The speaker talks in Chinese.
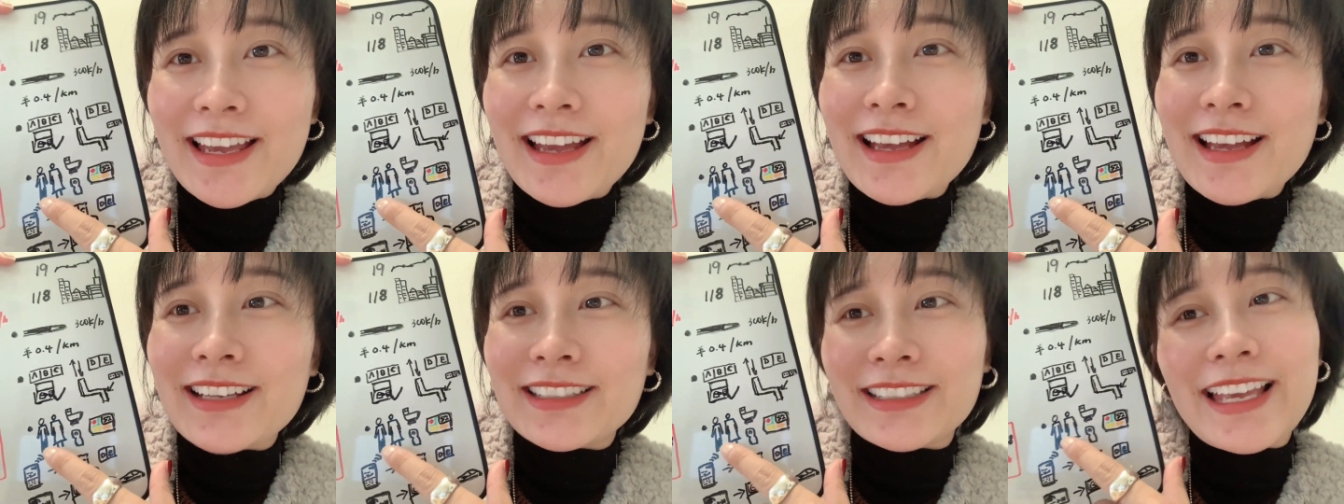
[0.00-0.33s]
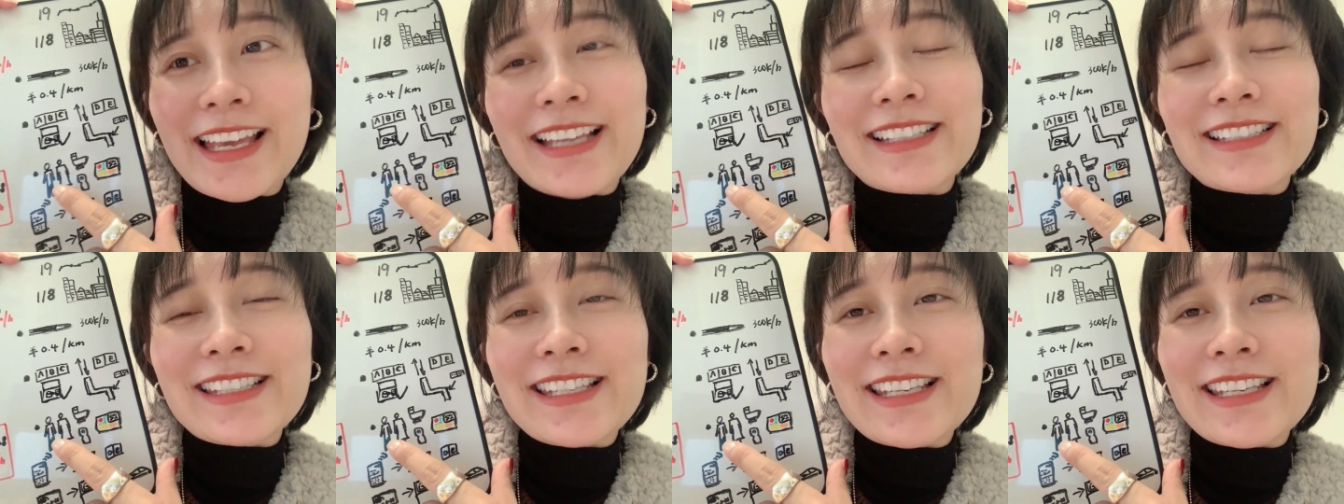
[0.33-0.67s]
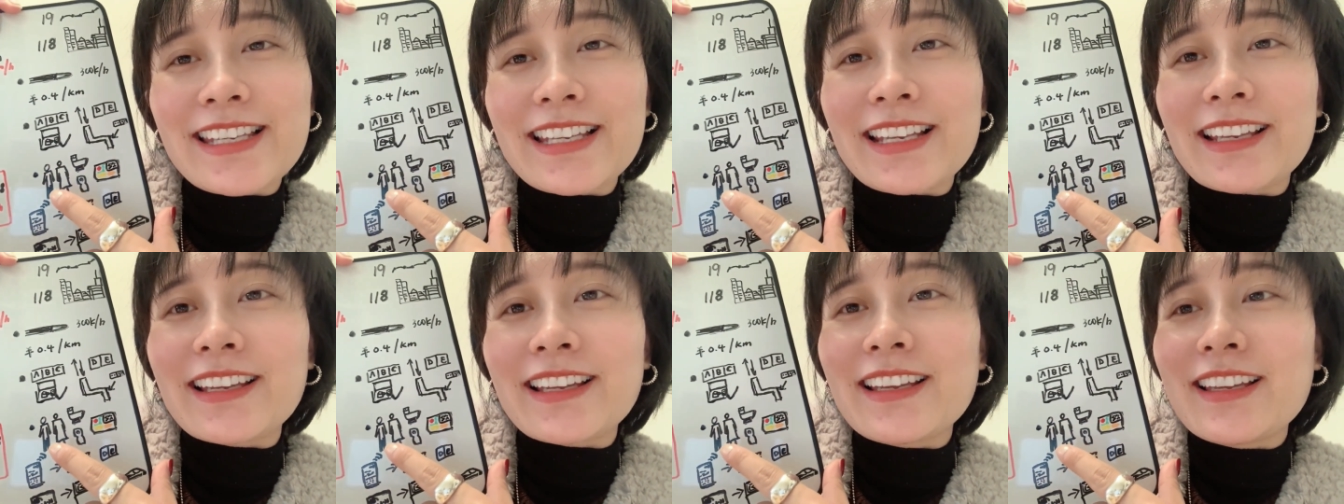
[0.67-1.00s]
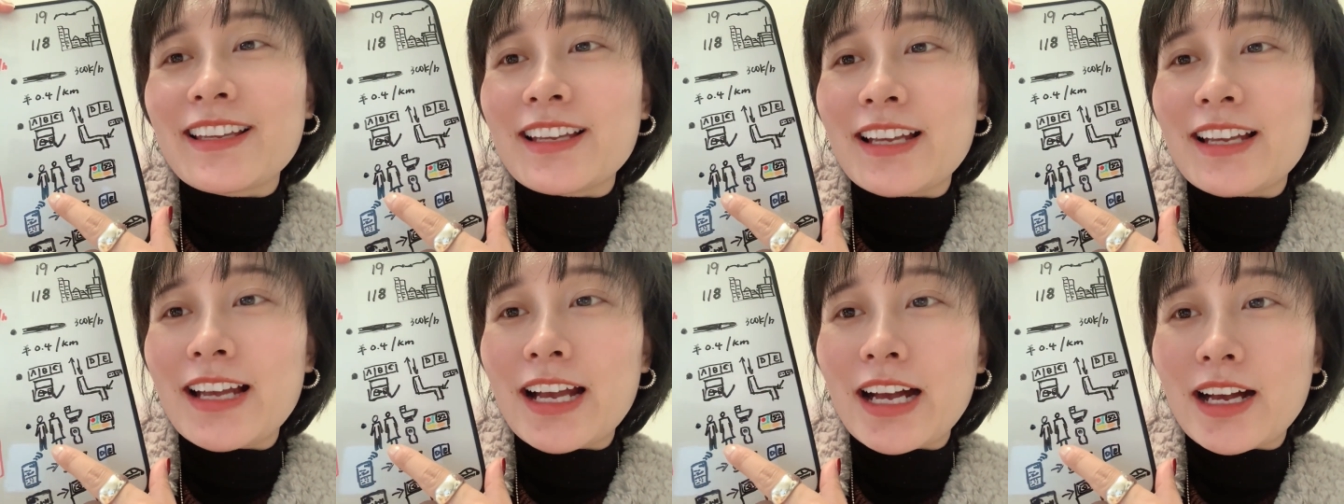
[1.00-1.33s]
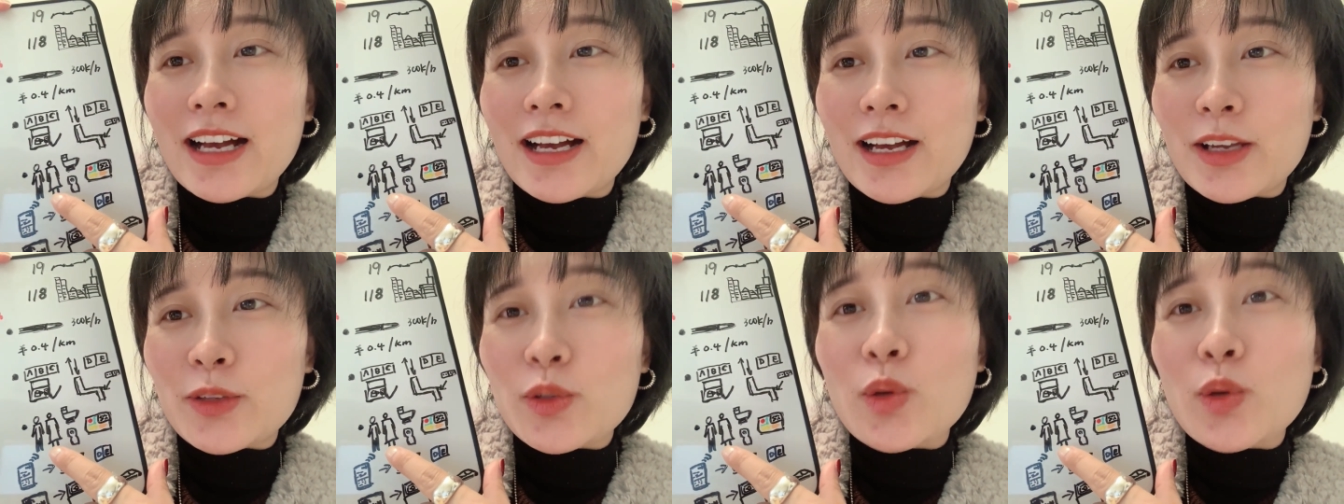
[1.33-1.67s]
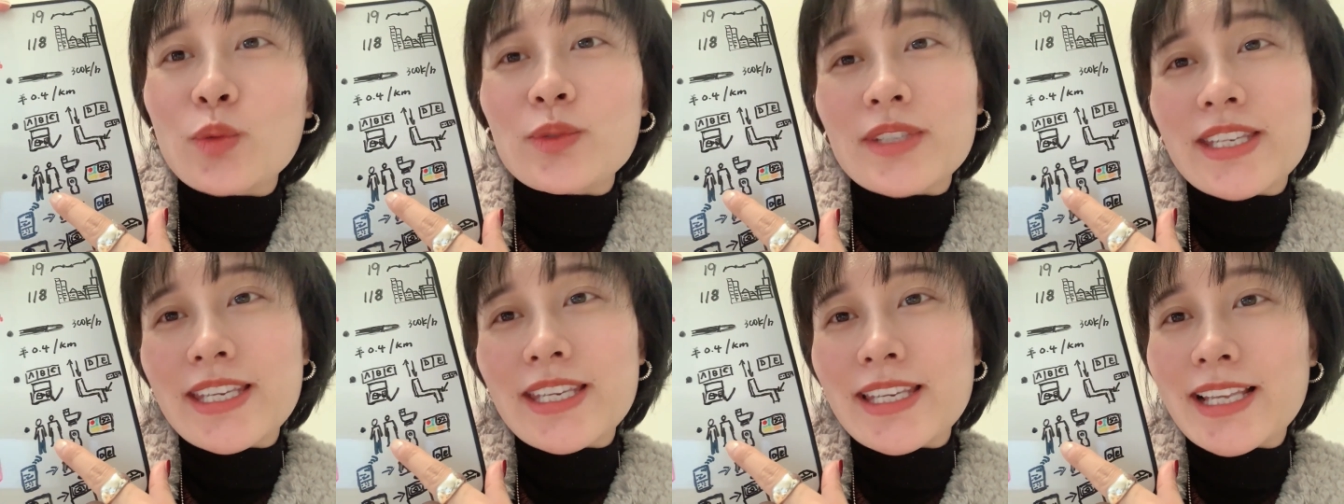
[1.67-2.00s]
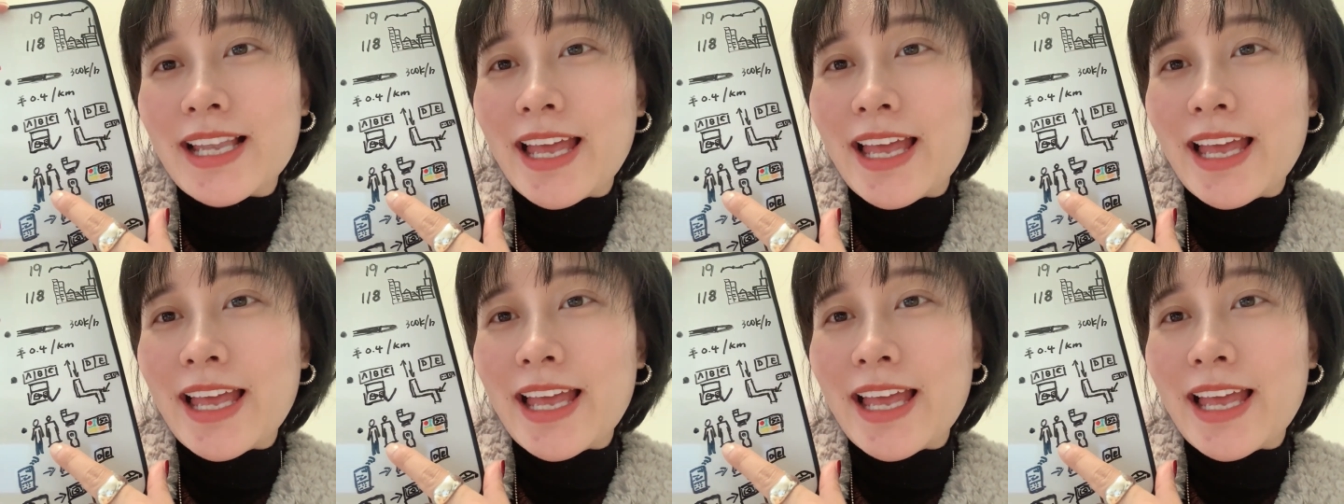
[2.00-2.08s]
很干净，啊，用起